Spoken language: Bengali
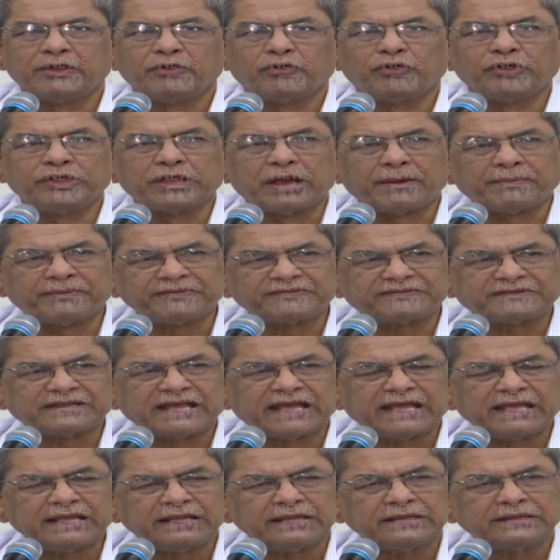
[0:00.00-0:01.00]
ওই
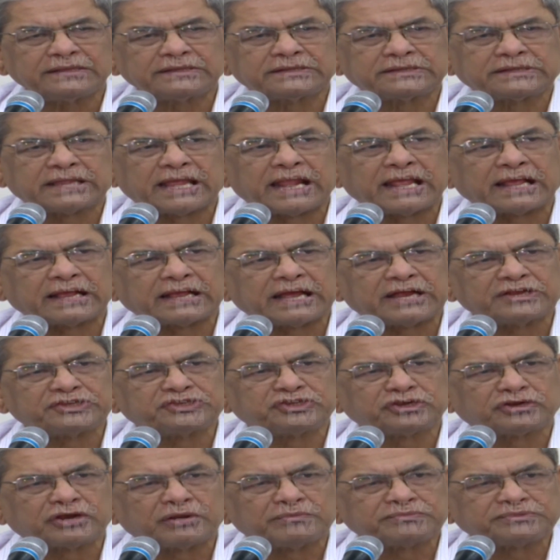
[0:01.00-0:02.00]
অবস্থায় তারা
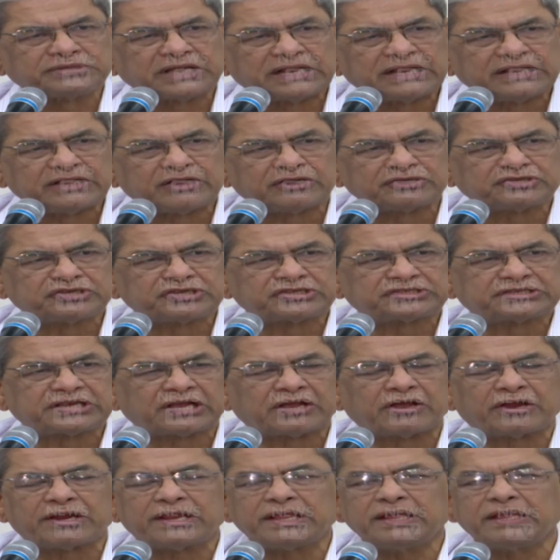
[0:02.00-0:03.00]
কার্যক্রম চালিয়ে যাওয়ার চেষ্টা
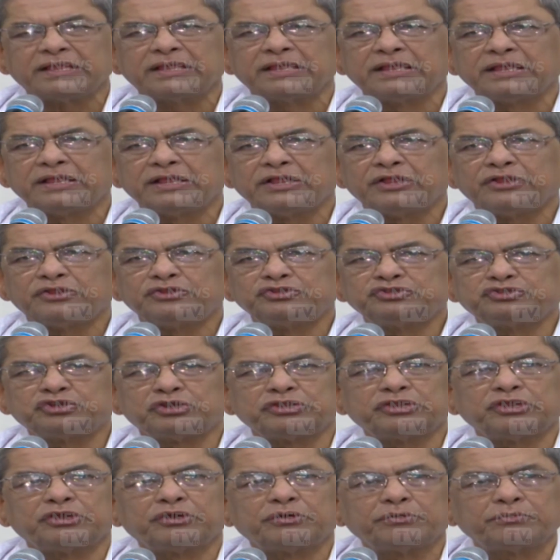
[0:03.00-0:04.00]
করে
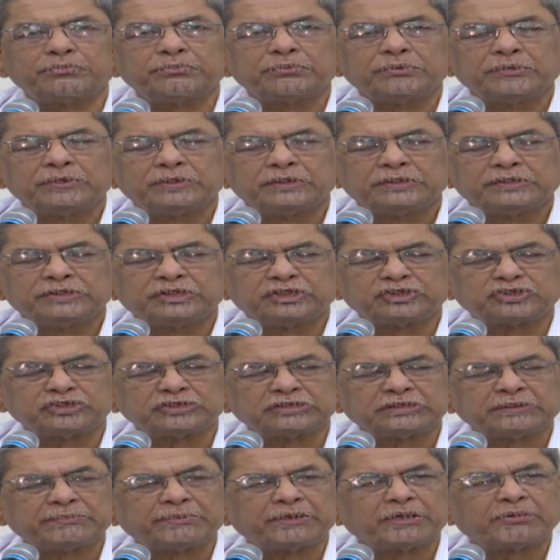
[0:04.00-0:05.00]
যদিও
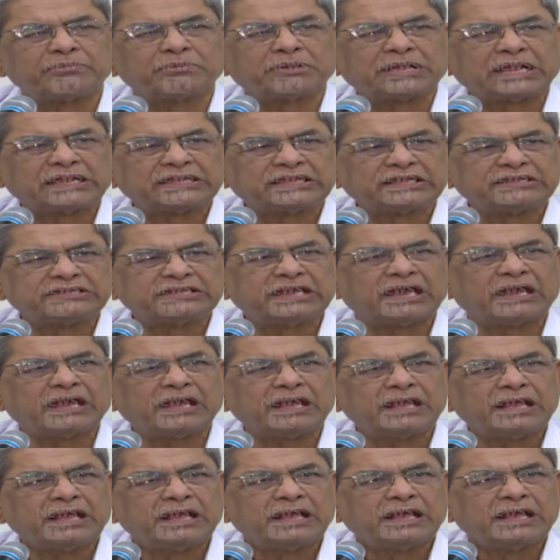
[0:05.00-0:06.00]
দেশত্রী বেগম খালেদা জিয়া
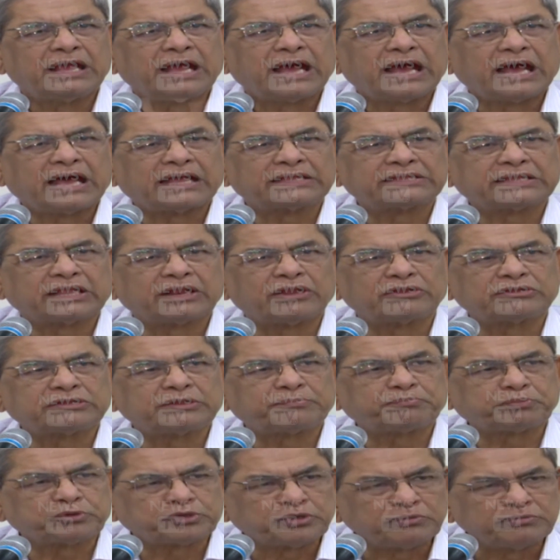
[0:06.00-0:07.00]
আদালতে
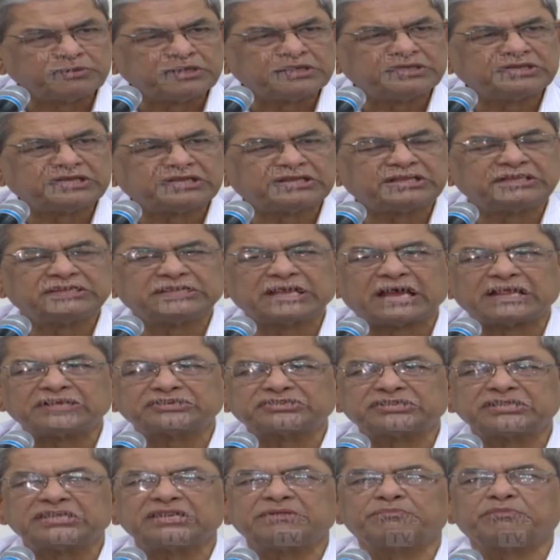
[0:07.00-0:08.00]
প্রথম দিন যেদিন যান
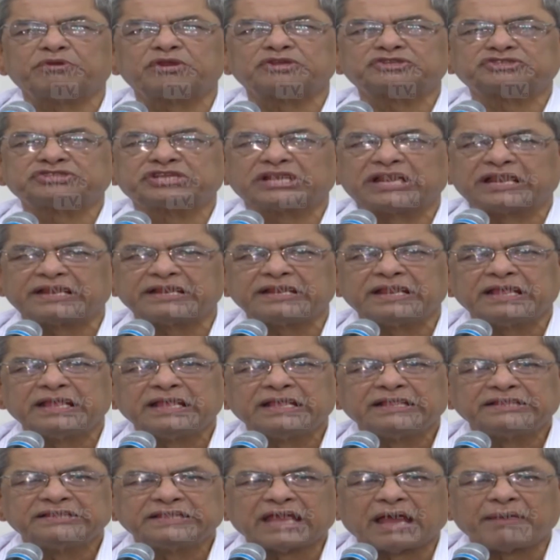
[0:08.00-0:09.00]
সেদিন বলেছিলেন
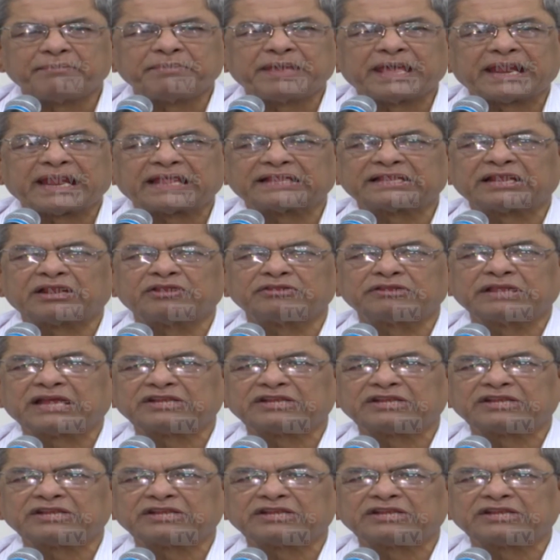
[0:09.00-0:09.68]
যে আমি আর আদালতে